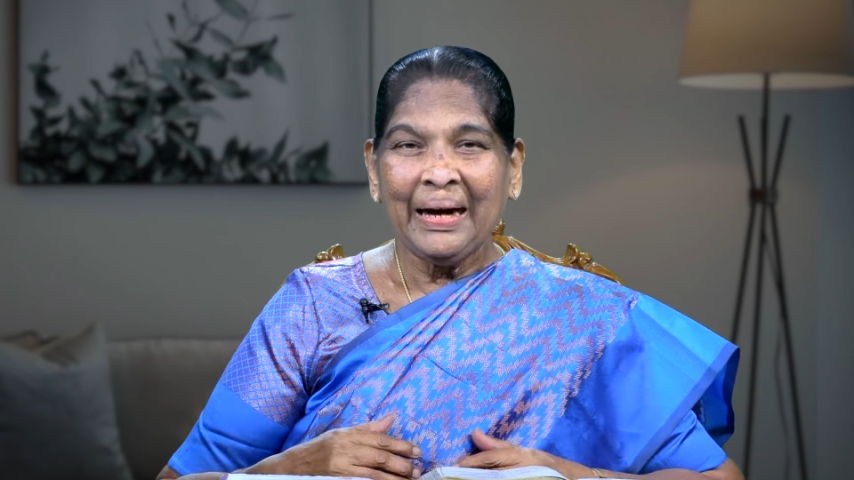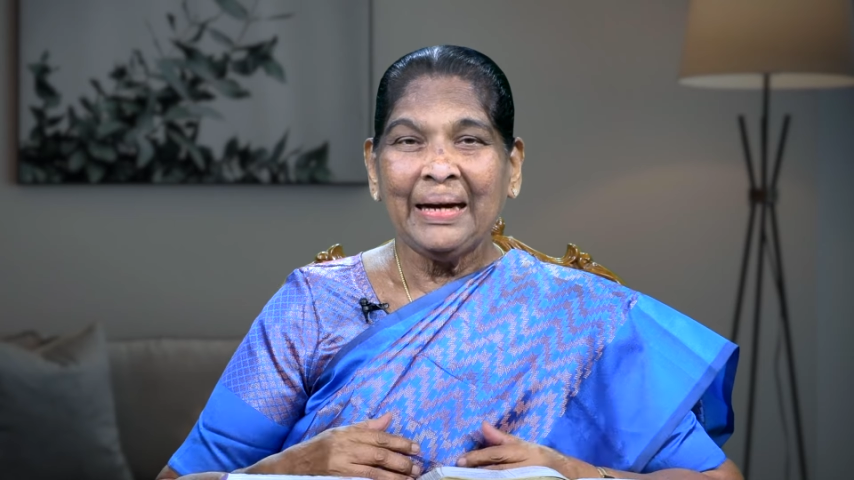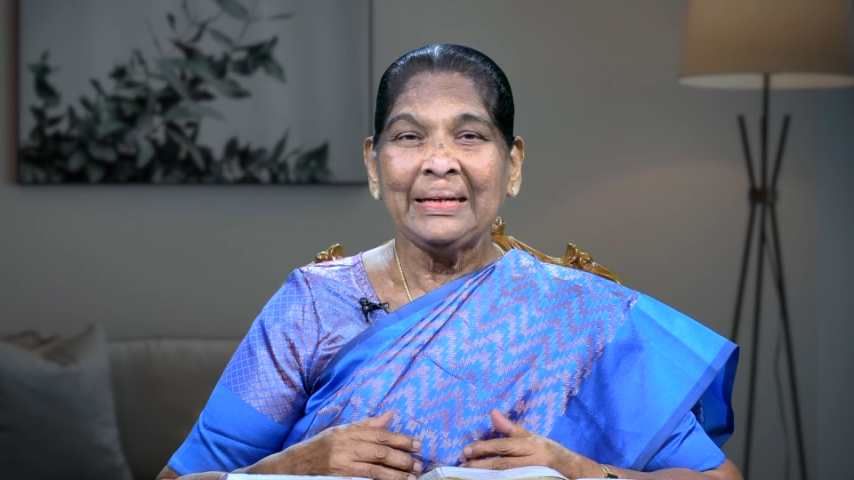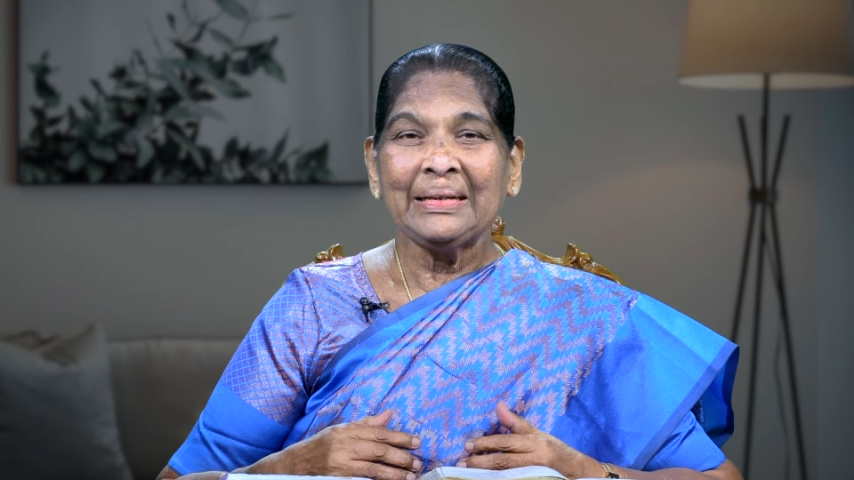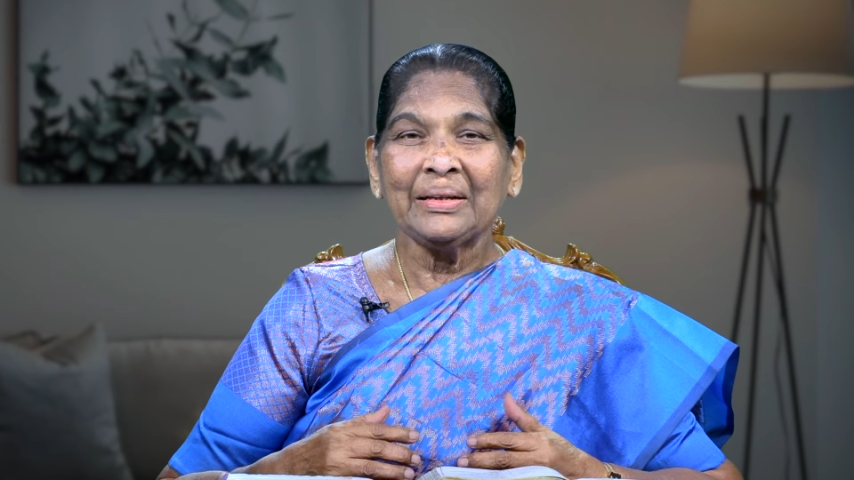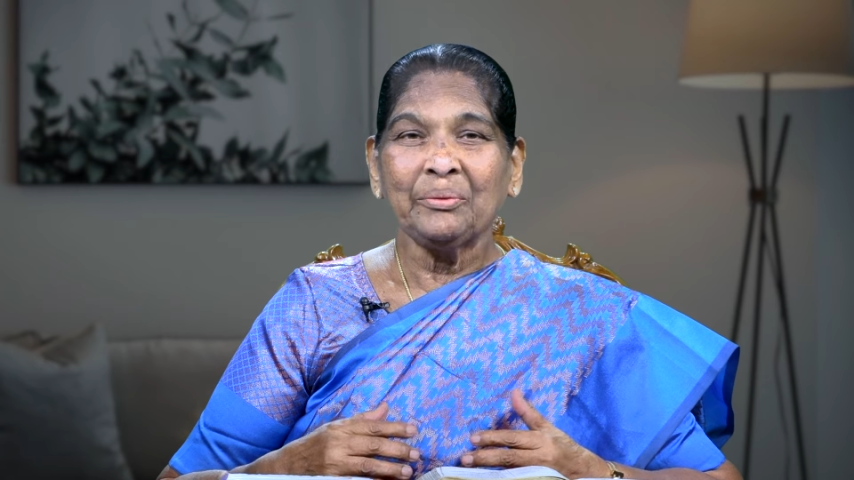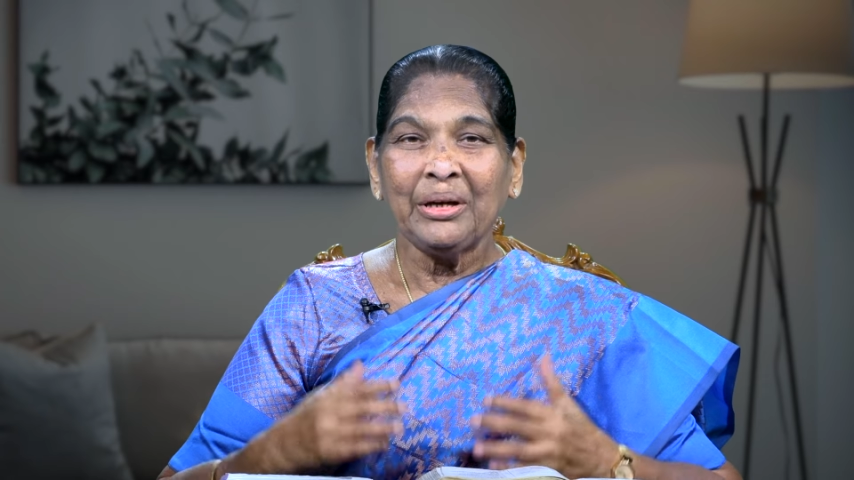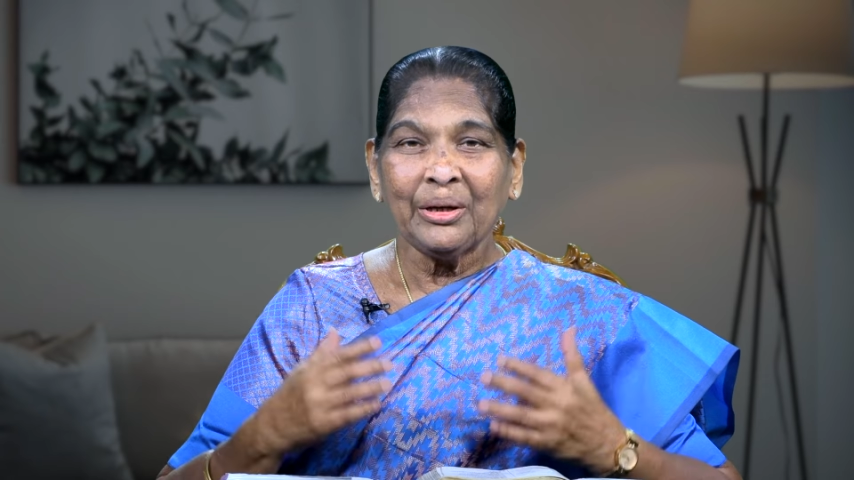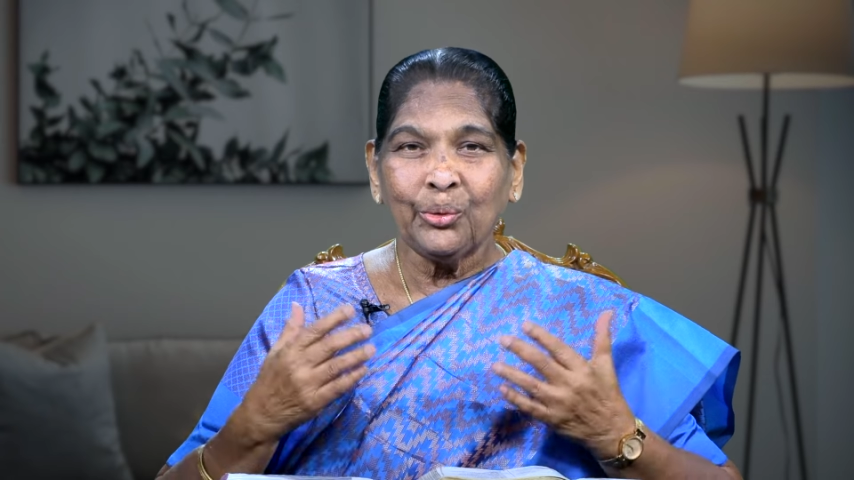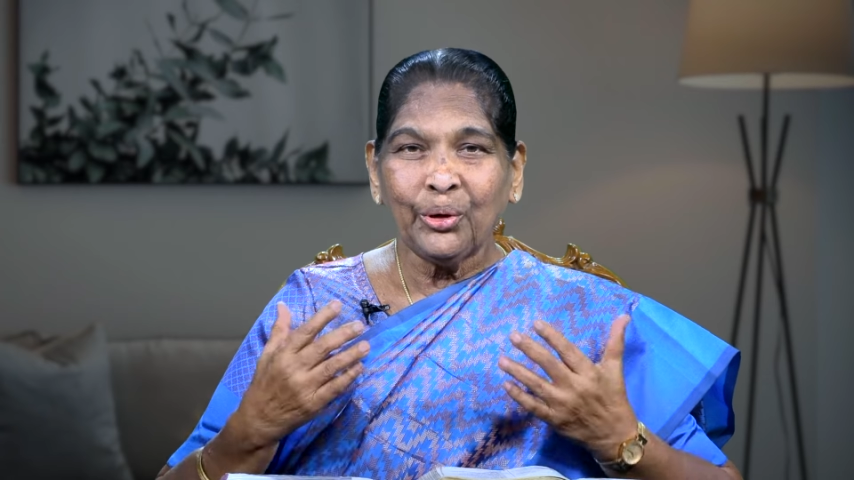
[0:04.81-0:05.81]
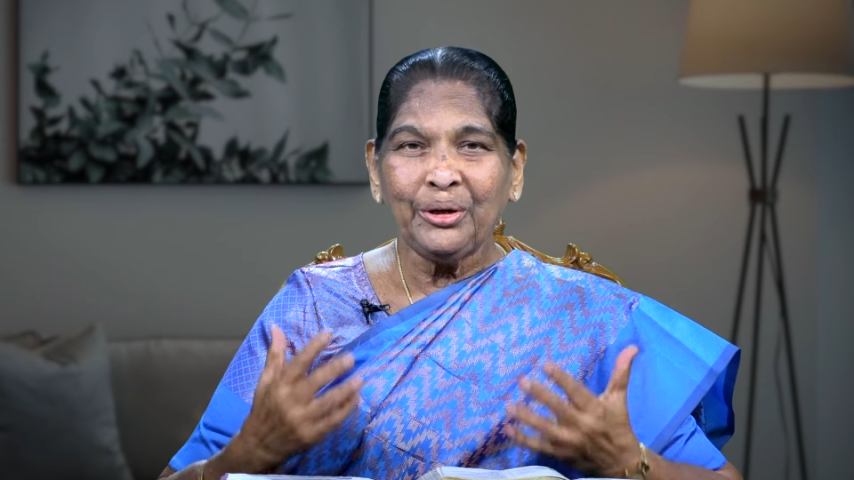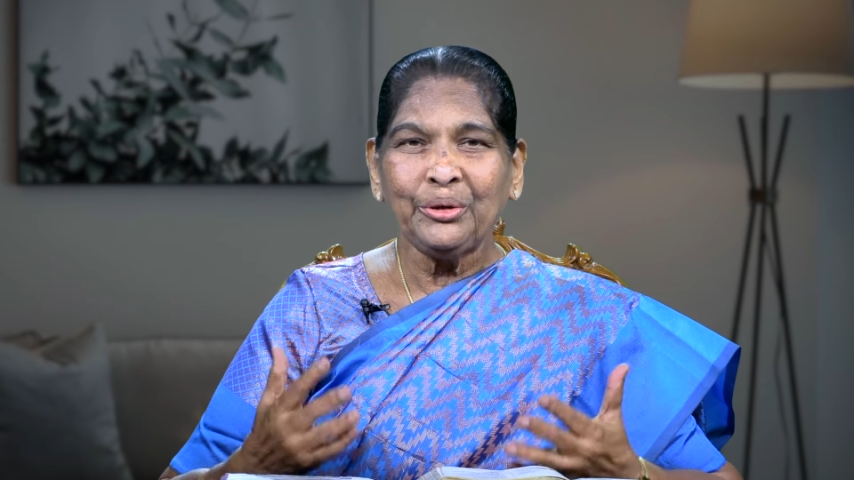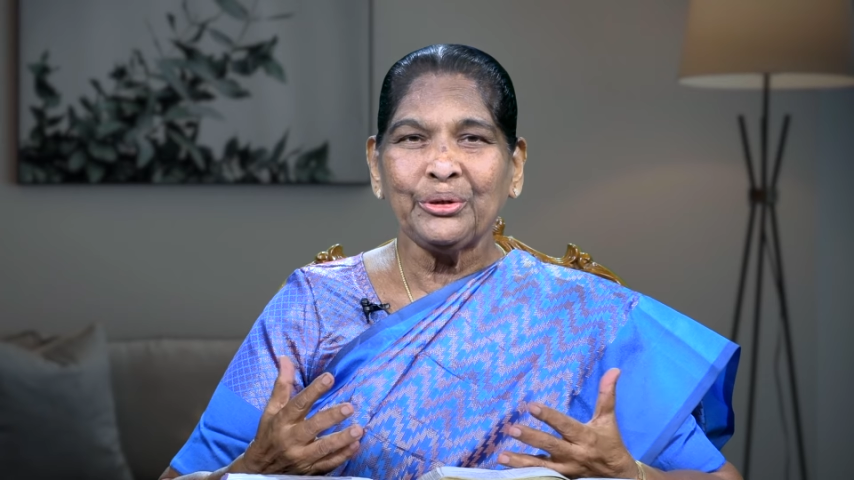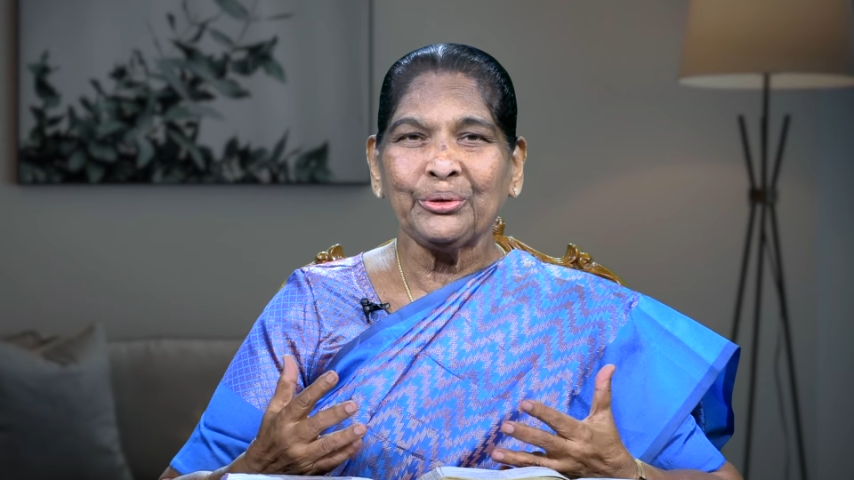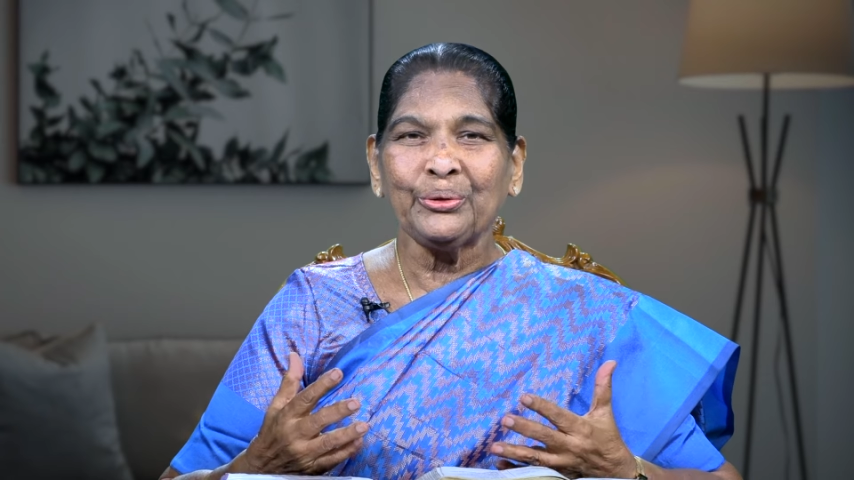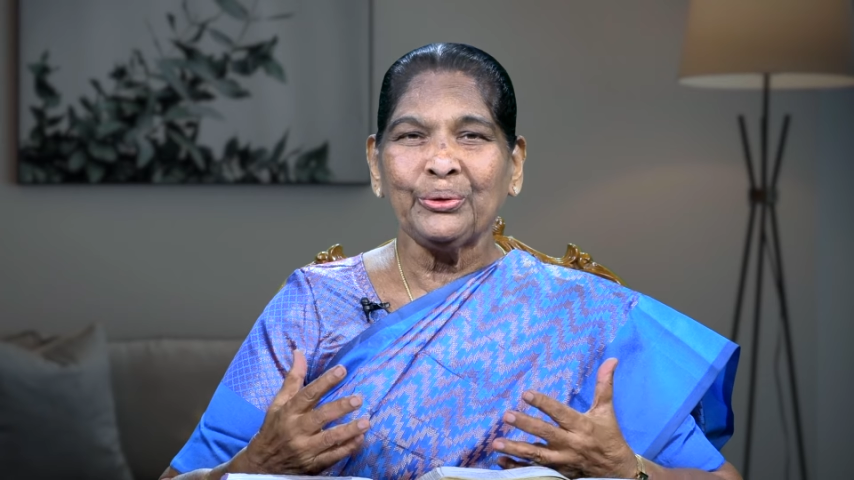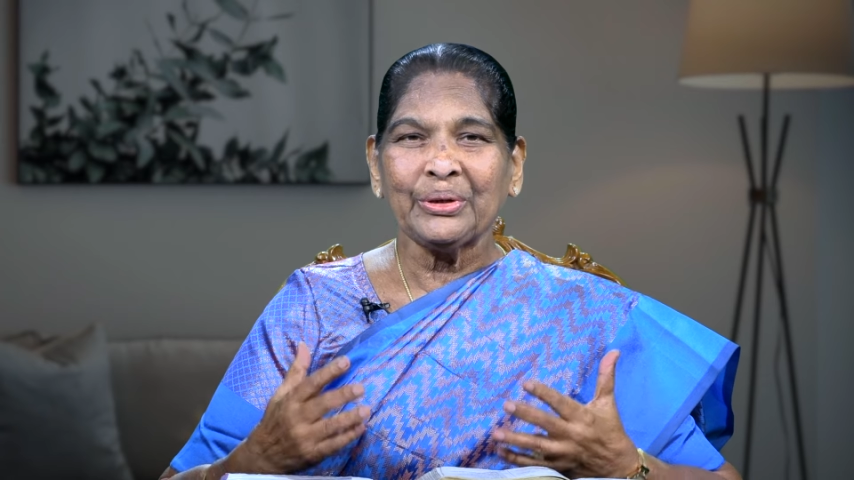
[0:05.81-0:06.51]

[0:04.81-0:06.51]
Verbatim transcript: అండ్ వీఆర్ గోయింగ్ టు